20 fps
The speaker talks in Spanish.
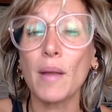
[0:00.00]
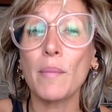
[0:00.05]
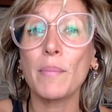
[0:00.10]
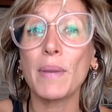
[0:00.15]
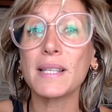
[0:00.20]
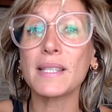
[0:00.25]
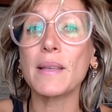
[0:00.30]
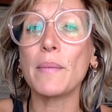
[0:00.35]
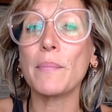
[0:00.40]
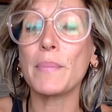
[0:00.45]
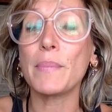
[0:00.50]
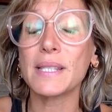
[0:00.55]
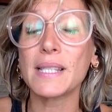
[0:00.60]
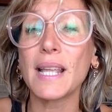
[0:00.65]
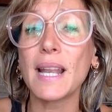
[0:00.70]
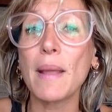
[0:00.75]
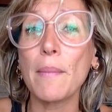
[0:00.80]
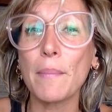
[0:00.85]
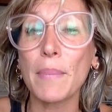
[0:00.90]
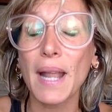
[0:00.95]
Vas a
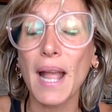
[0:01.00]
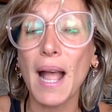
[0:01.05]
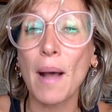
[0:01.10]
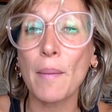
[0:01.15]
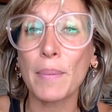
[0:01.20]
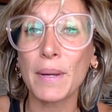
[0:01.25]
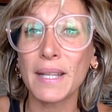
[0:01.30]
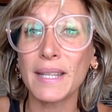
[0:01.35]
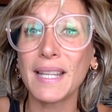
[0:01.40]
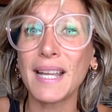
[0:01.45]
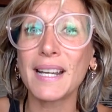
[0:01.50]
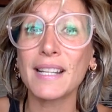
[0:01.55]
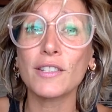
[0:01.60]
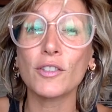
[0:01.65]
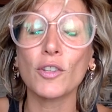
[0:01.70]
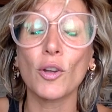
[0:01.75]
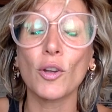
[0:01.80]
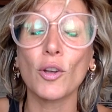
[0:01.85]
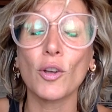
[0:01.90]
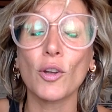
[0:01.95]
empezar a aprender
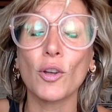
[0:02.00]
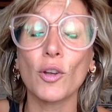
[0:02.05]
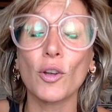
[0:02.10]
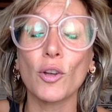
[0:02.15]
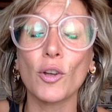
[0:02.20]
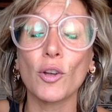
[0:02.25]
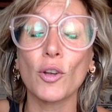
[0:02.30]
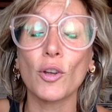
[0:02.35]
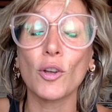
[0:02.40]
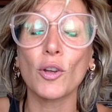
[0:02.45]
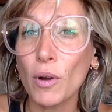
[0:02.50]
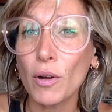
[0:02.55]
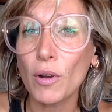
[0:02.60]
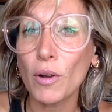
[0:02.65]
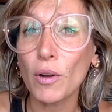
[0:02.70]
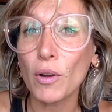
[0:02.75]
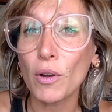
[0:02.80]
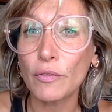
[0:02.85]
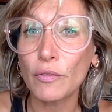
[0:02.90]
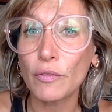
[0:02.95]
sobre cómo
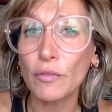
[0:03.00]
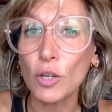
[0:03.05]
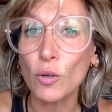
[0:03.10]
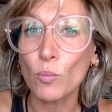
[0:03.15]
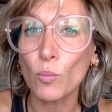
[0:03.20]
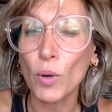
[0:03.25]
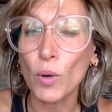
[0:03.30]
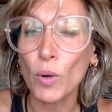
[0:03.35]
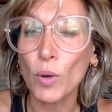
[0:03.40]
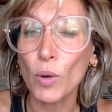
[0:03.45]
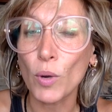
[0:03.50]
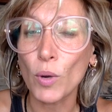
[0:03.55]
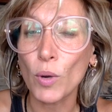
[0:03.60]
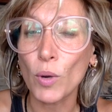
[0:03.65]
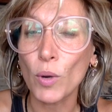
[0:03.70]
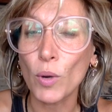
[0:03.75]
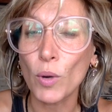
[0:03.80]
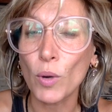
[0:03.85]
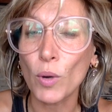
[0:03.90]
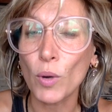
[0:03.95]
definir un buen
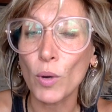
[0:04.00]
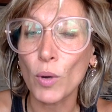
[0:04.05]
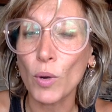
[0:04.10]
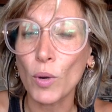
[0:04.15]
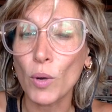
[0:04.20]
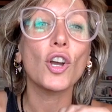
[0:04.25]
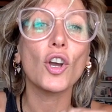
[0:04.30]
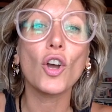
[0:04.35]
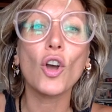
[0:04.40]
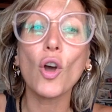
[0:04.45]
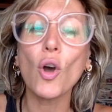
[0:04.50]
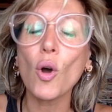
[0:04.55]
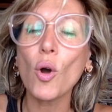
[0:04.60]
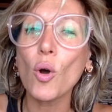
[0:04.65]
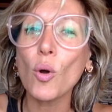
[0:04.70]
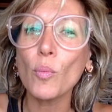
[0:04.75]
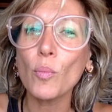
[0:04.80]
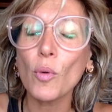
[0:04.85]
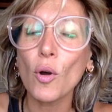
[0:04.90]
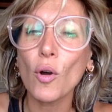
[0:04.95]
avatar,
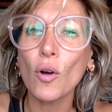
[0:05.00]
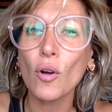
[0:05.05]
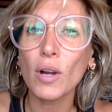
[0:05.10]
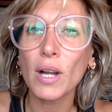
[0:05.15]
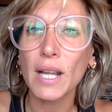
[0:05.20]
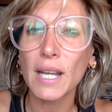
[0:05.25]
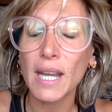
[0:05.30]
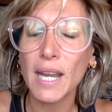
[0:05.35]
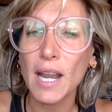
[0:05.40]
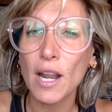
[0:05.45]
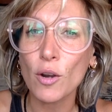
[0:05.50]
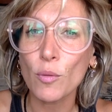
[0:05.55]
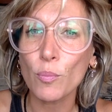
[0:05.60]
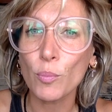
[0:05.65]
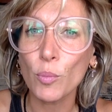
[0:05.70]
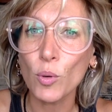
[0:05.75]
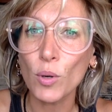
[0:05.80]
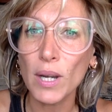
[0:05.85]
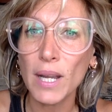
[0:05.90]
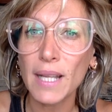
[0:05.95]
cómo generar
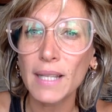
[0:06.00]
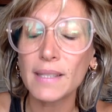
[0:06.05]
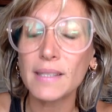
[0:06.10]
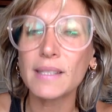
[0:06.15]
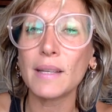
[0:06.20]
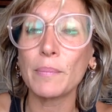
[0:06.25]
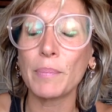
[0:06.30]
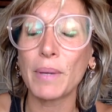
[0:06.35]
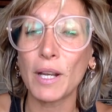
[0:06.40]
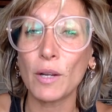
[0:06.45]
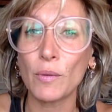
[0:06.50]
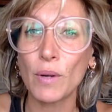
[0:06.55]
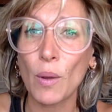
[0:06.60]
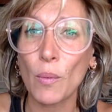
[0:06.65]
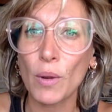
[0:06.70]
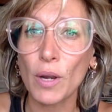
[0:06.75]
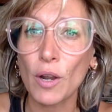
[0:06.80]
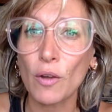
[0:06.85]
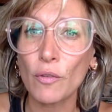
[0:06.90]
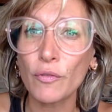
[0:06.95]
bullets para una
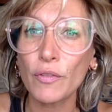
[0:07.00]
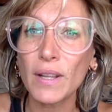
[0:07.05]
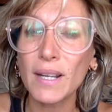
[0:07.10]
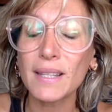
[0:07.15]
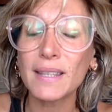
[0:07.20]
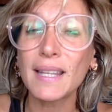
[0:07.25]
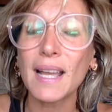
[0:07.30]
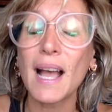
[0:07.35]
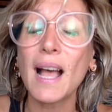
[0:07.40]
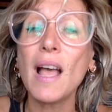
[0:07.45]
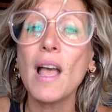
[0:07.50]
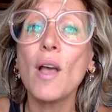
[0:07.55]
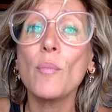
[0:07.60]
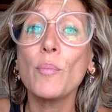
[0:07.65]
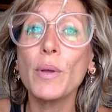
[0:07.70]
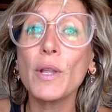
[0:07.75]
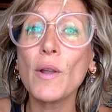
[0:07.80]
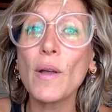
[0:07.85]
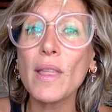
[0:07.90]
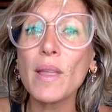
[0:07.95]
buena oferta,
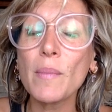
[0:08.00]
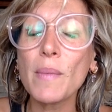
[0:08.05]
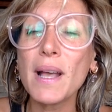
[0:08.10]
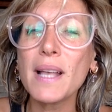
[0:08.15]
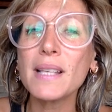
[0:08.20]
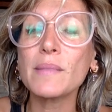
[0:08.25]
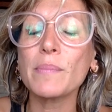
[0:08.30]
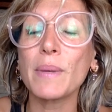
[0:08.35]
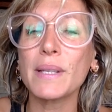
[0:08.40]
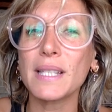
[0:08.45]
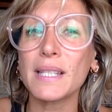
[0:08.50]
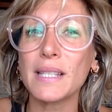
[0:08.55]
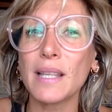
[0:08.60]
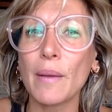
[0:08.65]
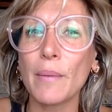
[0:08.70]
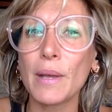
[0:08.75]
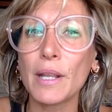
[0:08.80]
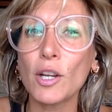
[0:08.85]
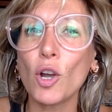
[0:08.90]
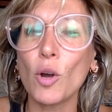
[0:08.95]
pero además vas a
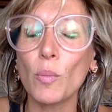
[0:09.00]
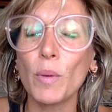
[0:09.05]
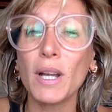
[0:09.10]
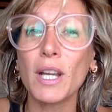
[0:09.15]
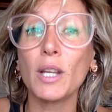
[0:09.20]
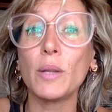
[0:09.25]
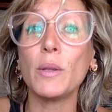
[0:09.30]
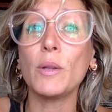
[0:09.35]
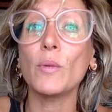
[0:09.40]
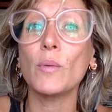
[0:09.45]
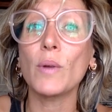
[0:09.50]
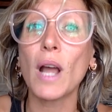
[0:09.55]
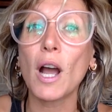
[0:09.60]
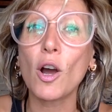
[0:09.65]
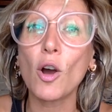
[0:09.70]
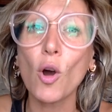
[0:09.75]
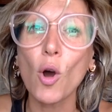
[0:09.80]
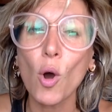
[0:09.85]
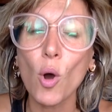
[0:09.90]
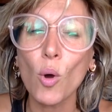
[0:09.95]
saber cómo escribir una
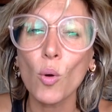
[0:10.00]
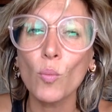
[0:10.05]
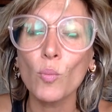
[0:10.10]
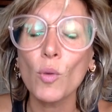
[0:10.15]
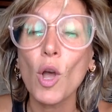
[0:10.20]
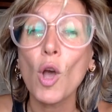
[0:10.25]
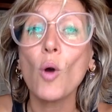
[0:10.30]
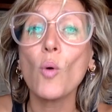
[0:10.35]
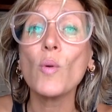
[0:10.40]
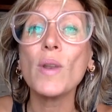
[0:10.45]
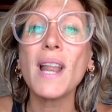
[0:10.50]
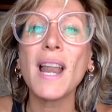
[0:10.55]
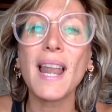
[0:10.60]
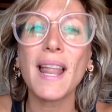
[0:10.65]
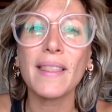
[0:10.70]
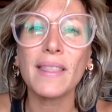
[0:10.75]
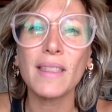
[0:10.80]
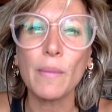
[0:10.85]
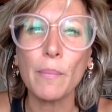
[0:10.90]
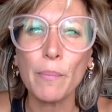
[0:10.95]
home, una
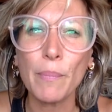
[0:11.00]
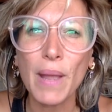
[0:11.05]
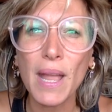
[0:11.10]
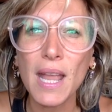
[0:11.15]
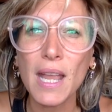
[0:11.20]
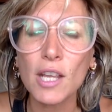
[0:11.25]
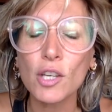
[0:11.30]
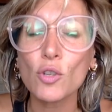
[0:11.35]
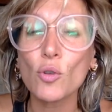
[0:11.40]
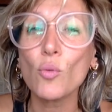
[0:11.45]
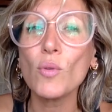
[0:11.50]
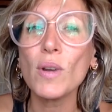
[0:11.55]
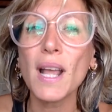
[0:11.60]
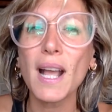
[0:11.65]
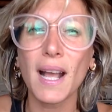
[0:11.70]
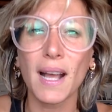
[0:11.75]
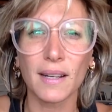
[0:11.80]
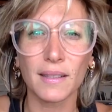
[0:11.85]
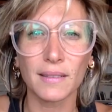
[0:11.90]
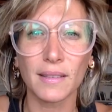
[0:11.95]
landing page,
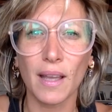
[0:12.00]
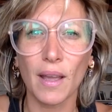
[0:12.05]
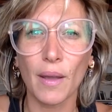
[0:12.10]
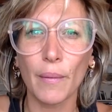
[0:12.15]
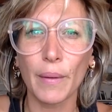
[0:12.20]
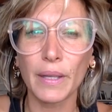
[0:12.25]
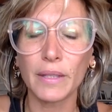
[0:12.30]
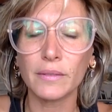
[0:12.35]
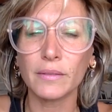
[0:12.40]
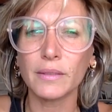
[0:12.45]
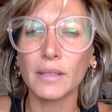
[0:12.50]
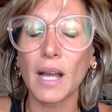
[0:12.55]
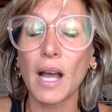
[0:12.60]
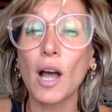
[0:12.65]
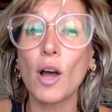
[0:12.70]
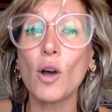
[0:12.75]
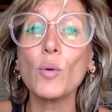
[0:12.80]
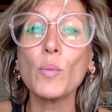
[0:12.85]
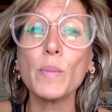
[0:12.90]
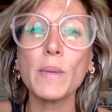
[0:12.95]
una carta de
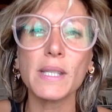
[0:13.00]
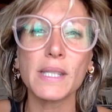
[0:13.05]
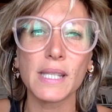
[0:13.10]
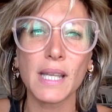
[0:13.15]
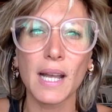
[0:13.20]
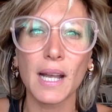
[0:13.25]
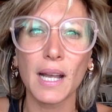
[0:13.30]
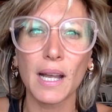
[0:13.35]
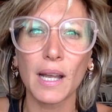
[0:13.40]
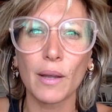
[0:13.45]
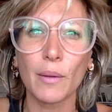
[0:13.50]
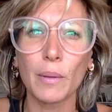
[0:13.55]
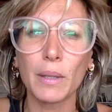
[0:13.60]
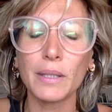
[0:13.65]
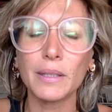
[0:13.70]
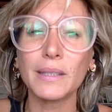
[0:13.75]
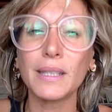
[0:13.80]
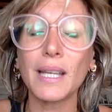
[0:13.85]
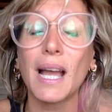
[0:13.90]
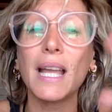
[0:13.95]
venta, un mensaje de
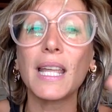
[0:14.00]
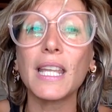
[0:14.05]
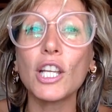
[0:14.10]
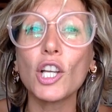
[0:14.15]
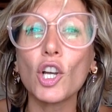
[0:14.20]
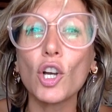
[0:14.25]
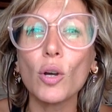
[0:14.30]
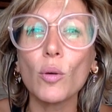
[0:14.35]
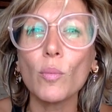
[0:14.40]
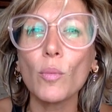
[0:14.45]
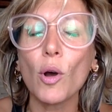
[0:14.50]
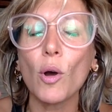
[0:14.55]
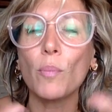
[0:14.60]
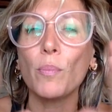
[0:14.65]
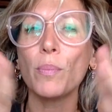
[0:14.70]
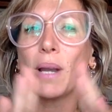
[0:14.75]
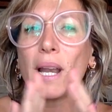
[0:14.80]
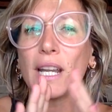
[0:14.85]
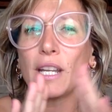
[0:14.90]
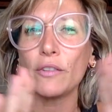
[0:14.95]
venta y cómo
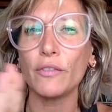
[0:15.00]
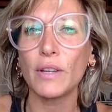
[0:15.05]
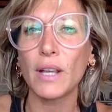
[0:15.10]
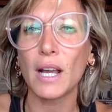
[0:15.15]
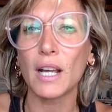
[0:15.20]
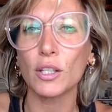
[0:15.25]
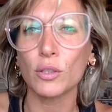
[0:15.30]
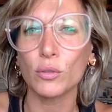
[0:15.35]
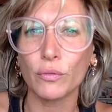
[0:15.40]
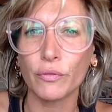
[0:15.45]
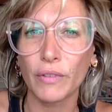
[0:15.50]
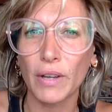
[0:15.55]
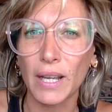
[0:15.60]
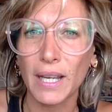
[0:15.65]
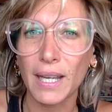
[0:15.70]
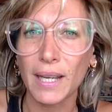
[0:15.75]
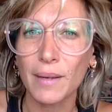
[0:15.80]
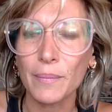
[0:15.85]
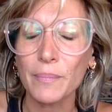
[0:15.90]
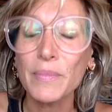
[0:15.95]
planificar tu
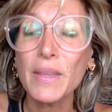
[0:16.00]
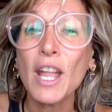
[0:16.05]
funnel.